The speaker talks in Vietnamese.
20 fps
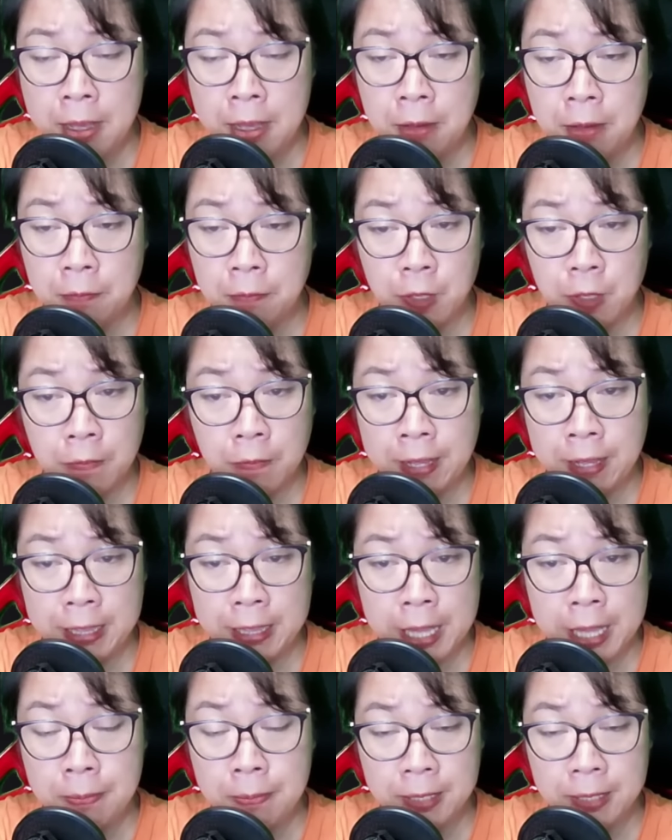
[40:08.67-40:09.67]
vừa phải
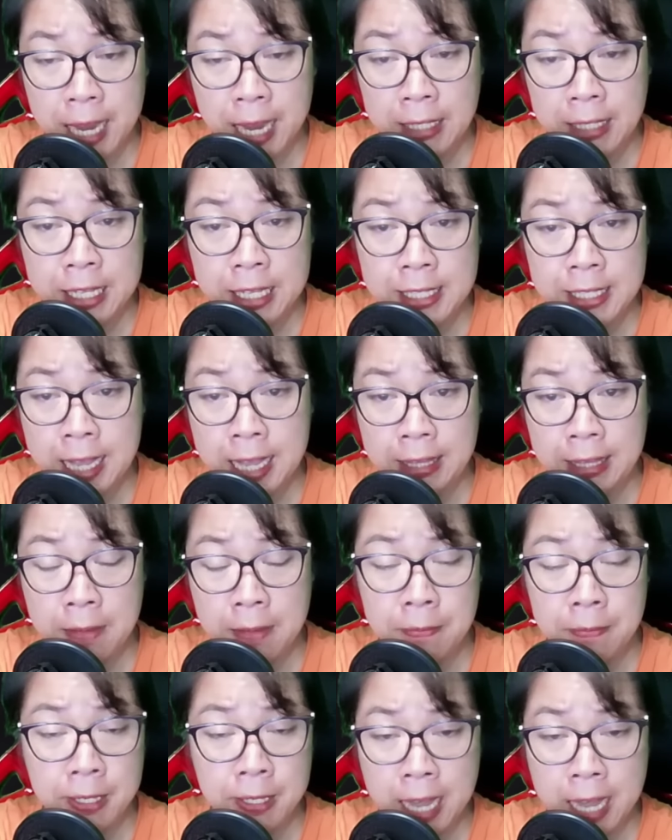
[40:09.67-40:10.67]
tìm cách để giải thích
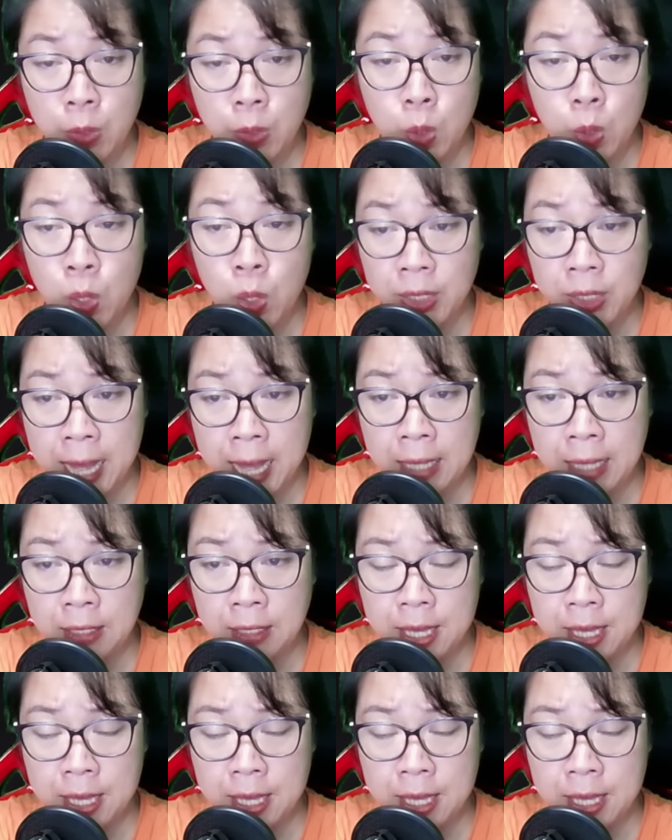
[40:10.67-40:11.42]
với các đối tác.